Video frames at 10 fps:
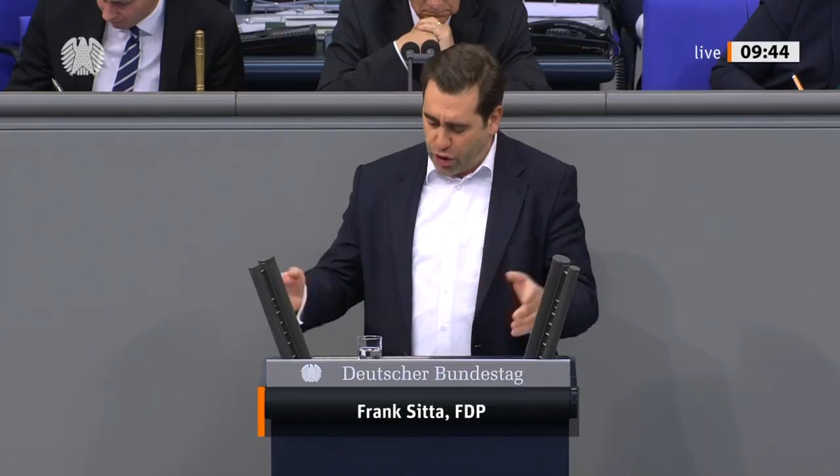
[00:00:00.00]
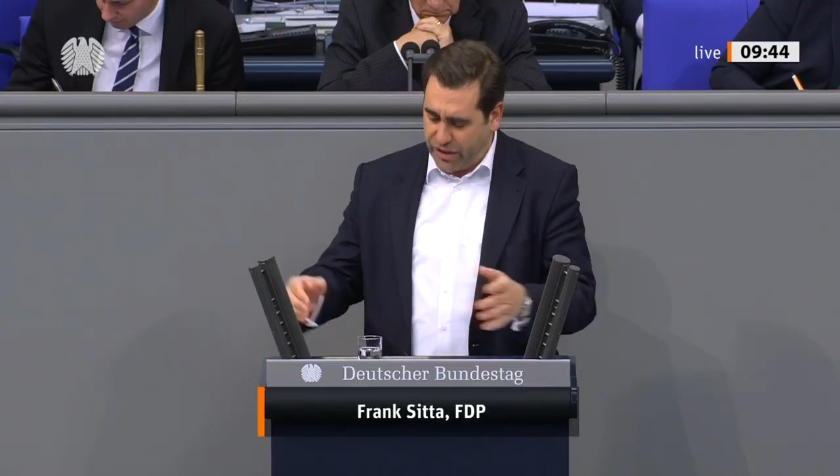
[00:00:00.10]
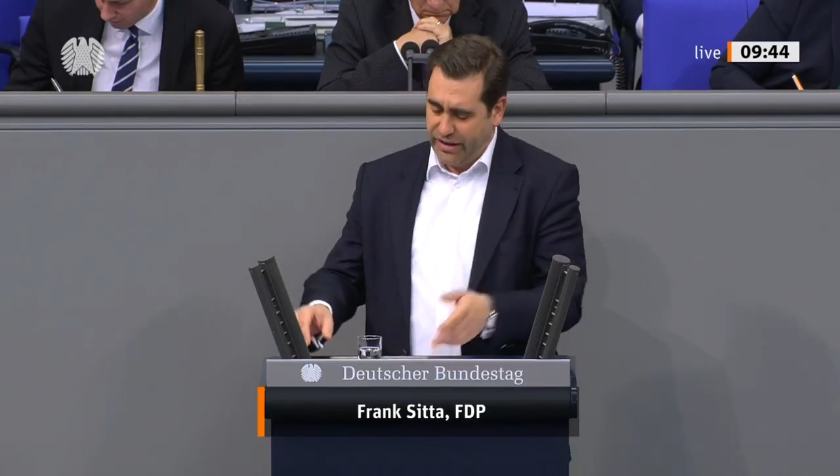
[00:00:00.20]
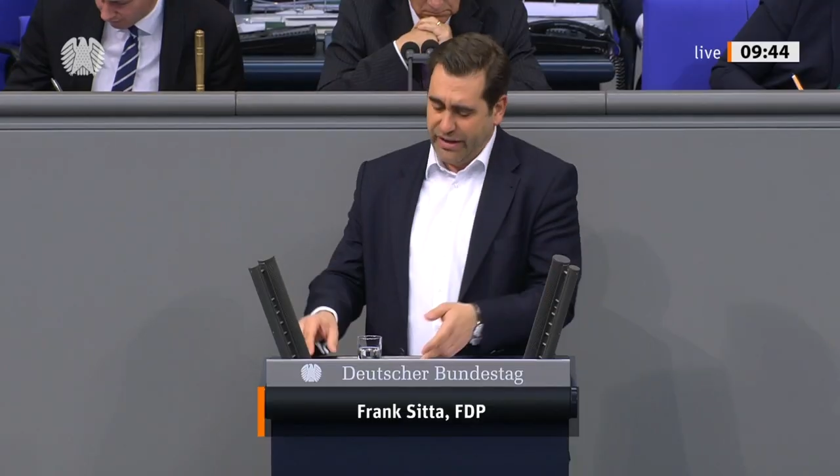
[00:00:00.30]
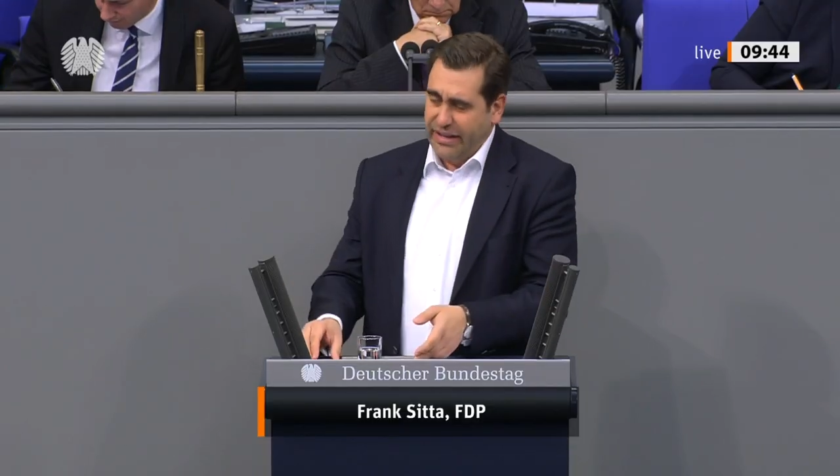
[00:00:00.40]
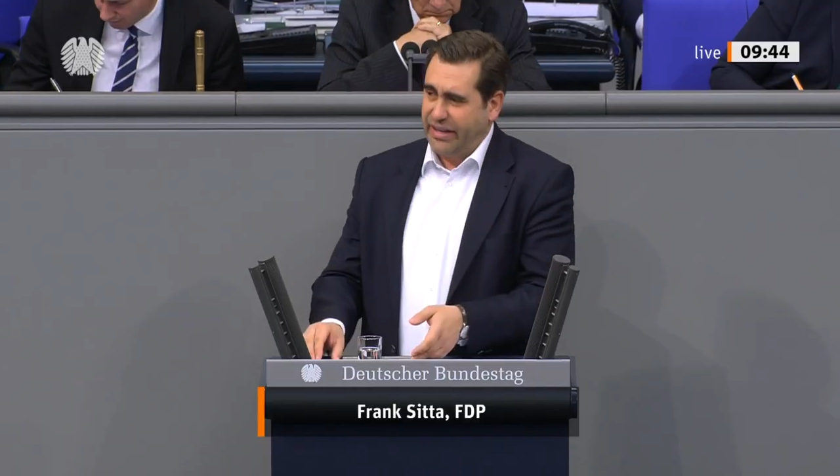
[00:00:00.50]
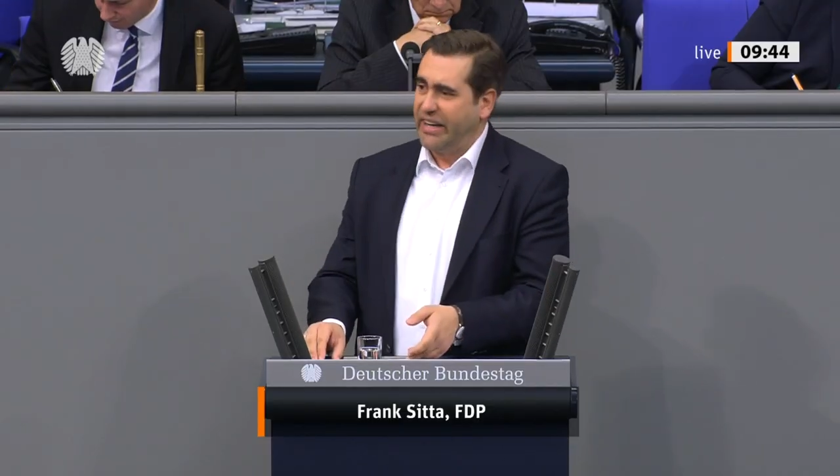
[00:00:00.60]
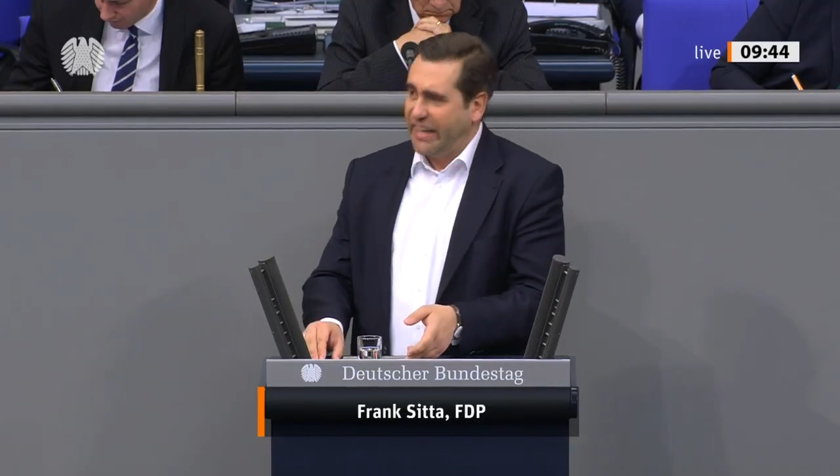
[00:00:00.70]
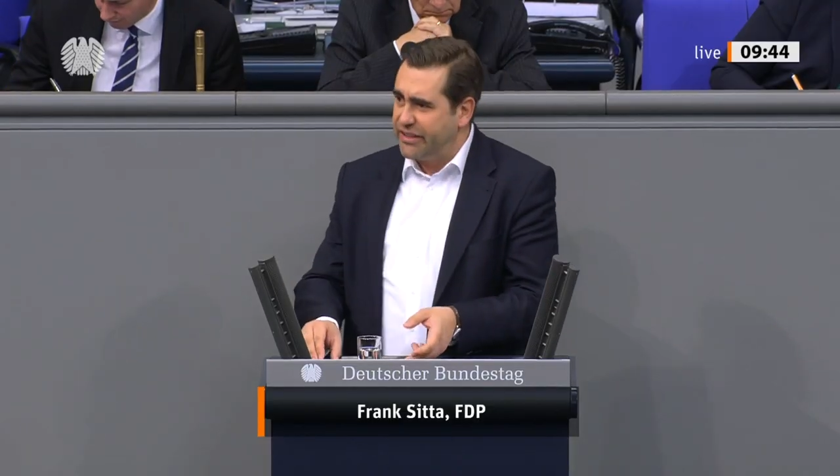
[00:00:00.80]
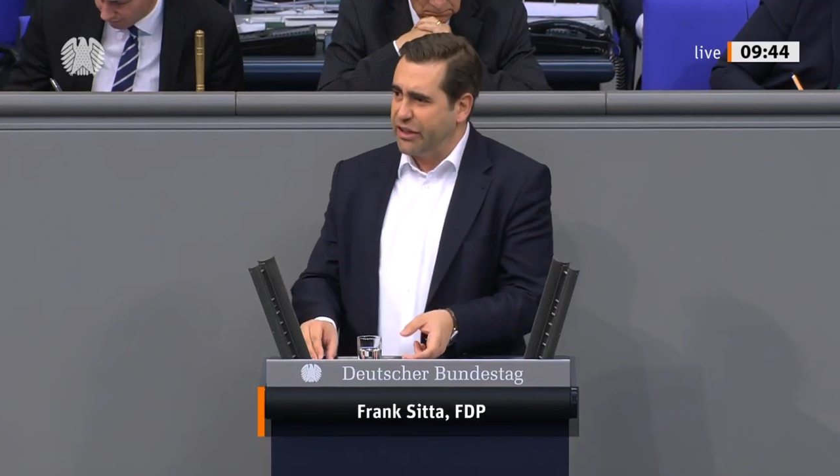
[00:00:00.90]
Ruck,
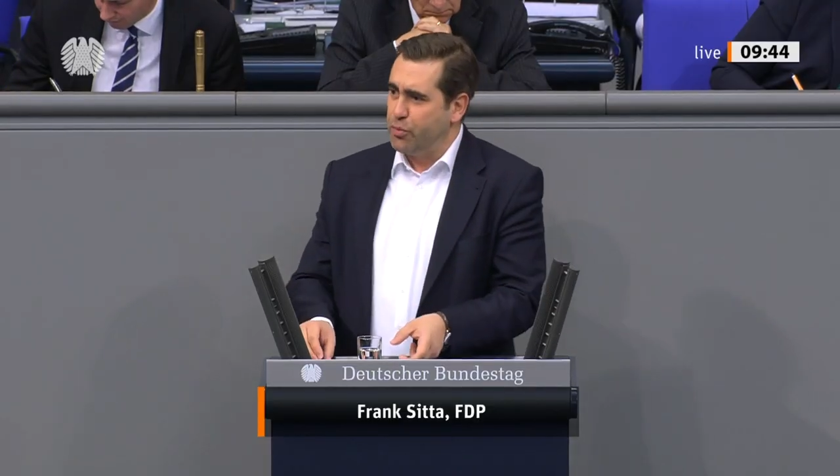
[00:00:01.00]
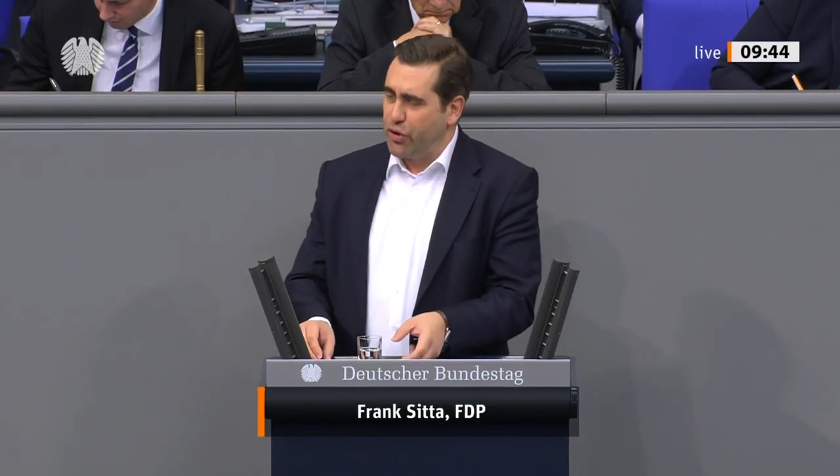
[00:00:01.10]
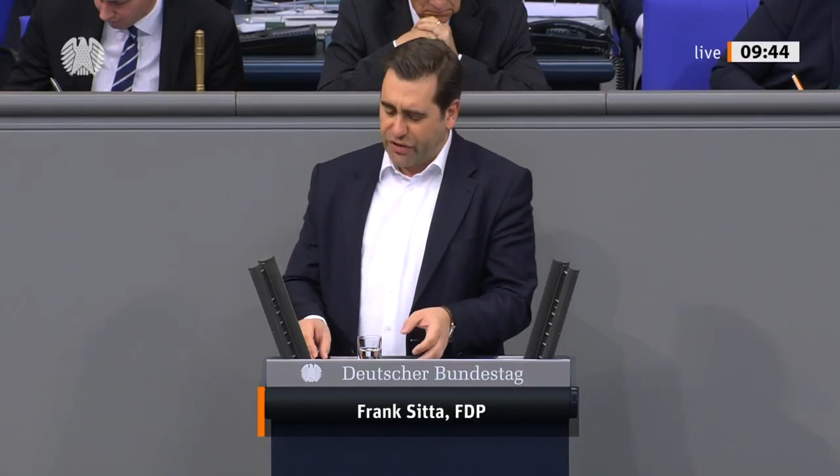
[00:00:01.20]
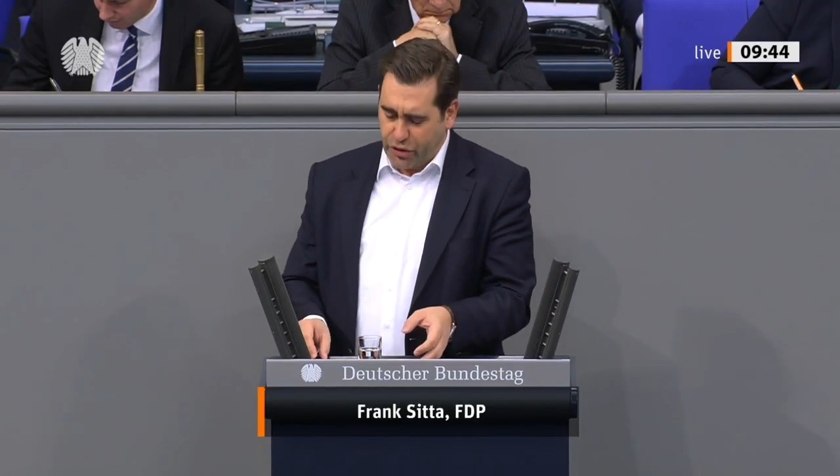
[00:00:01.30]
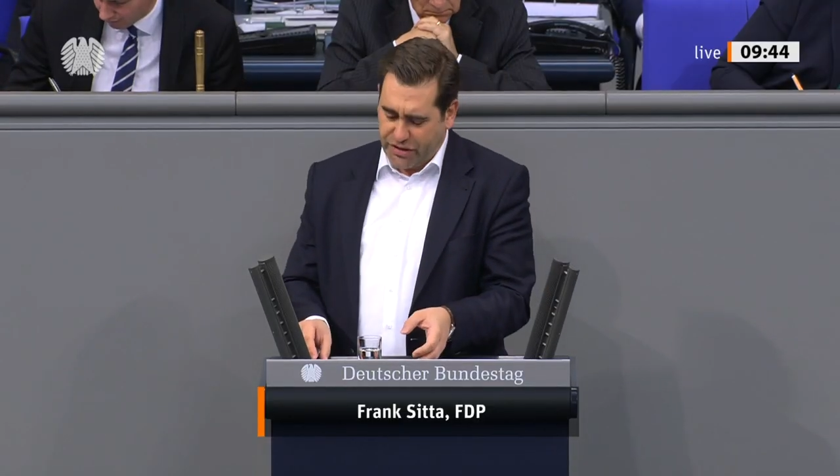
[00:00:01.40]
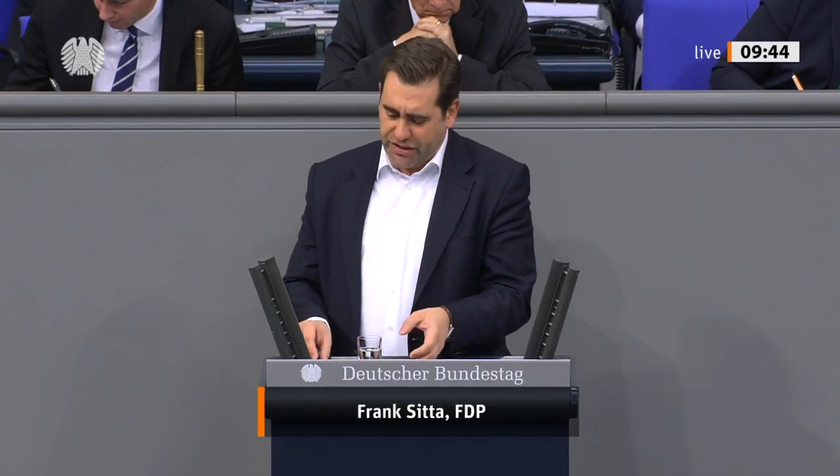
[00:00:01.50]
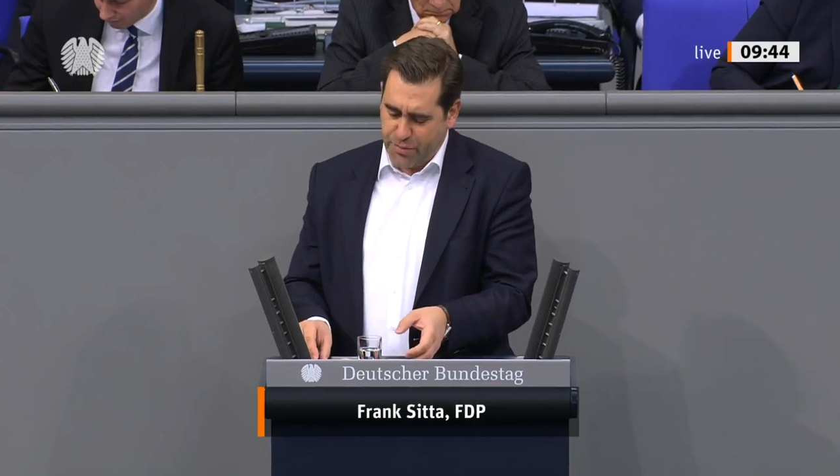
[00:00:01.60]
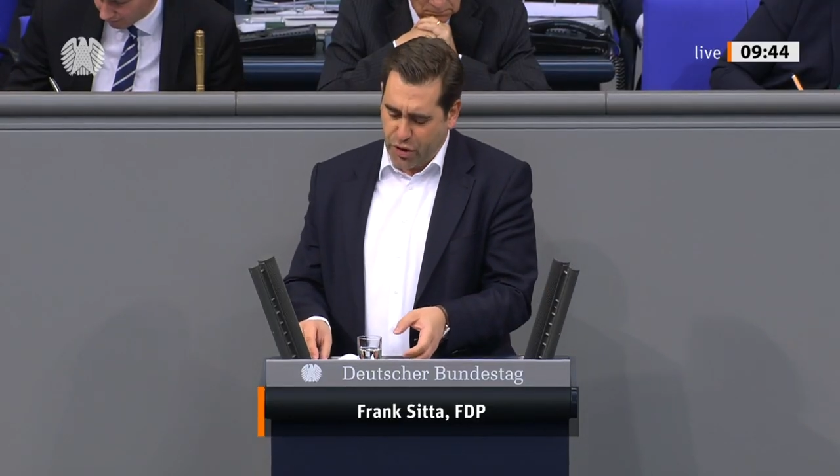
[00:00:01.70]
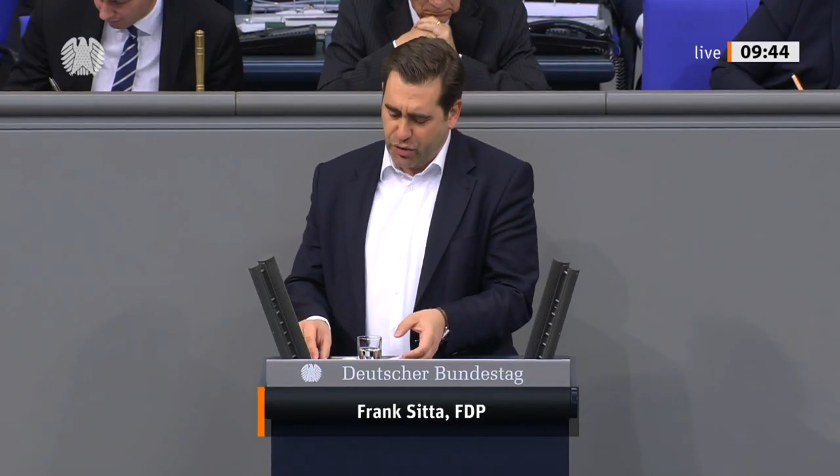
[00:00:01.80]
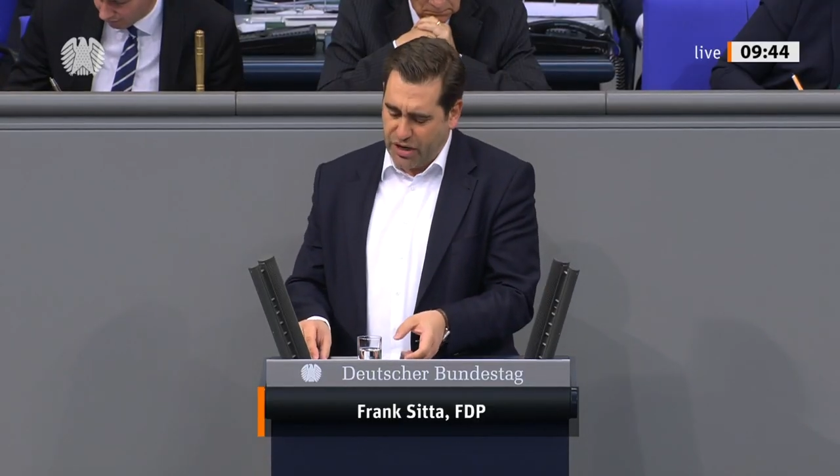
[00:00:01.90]
denn richtig müsste doch
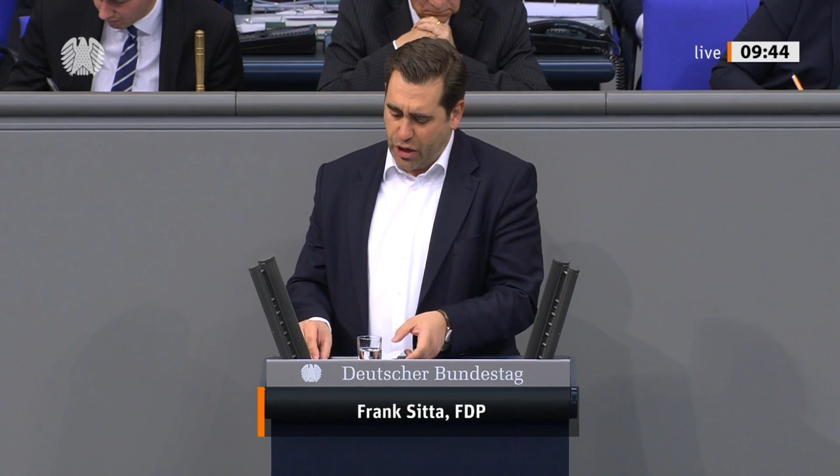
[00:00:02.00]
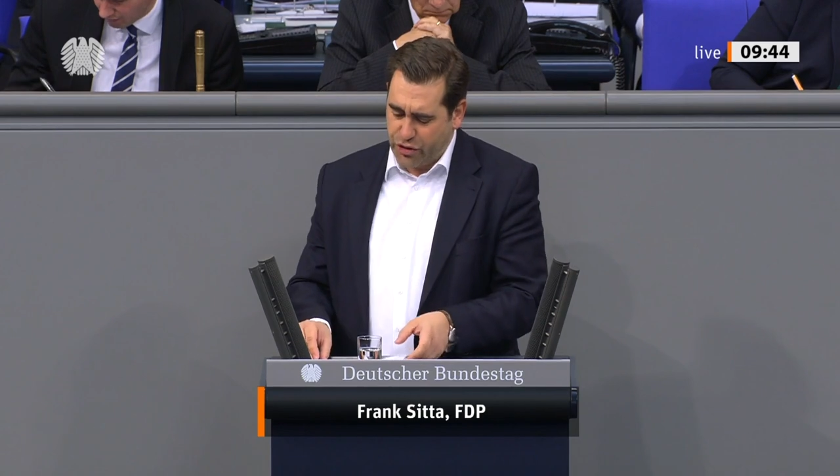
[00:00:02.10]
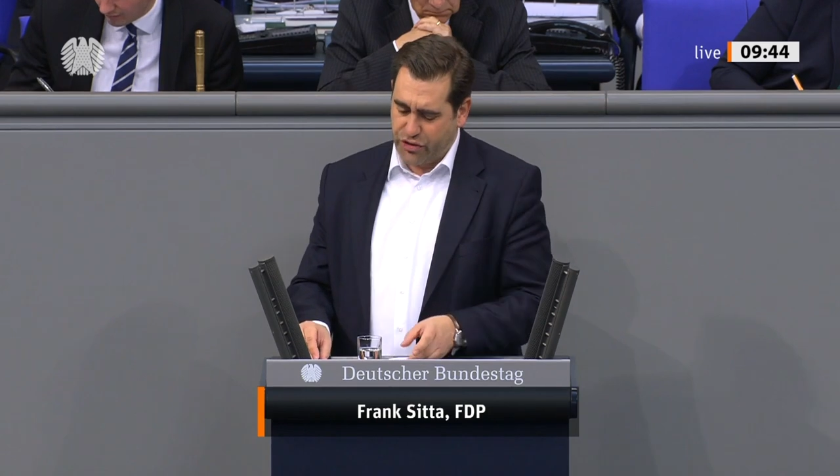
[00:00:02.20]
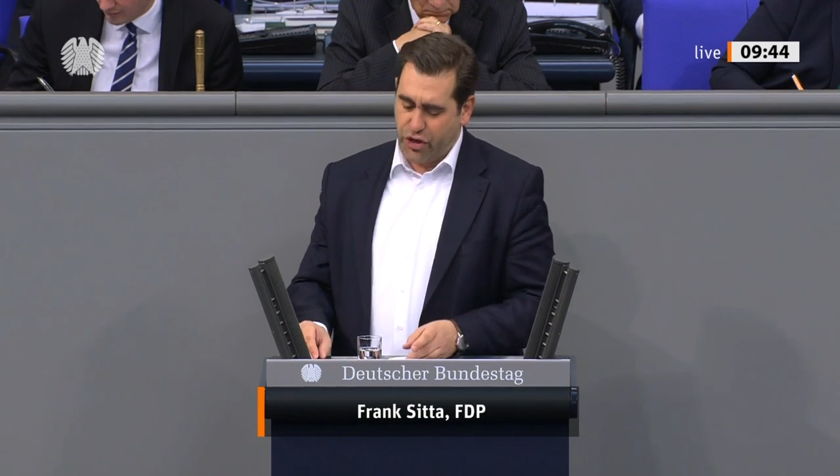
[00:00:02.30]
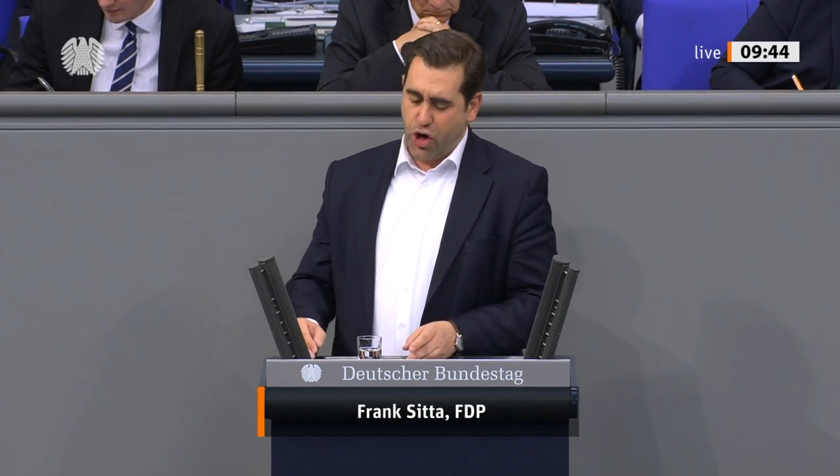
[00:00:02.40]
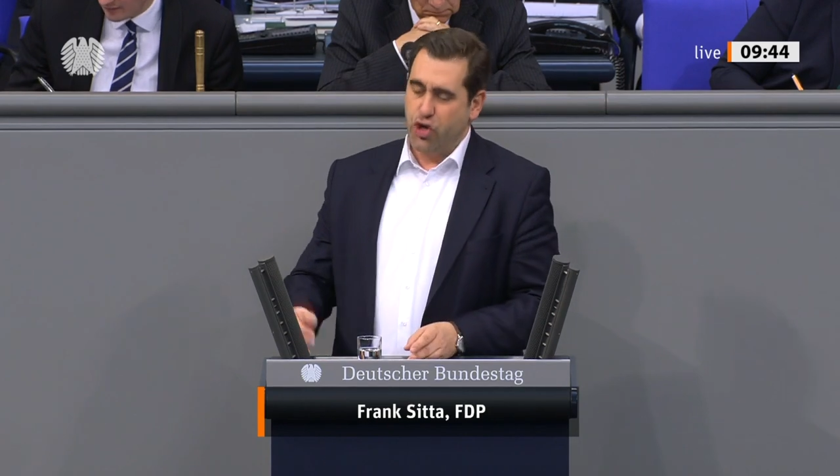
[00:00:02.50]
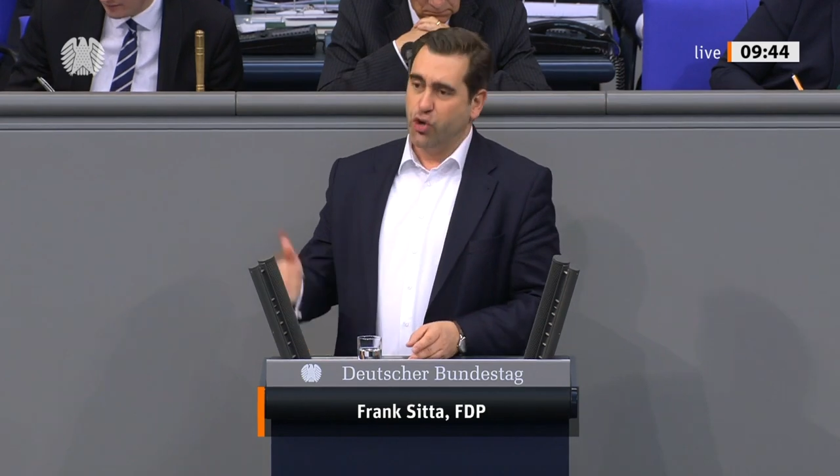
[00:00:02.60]
das Motto lauten,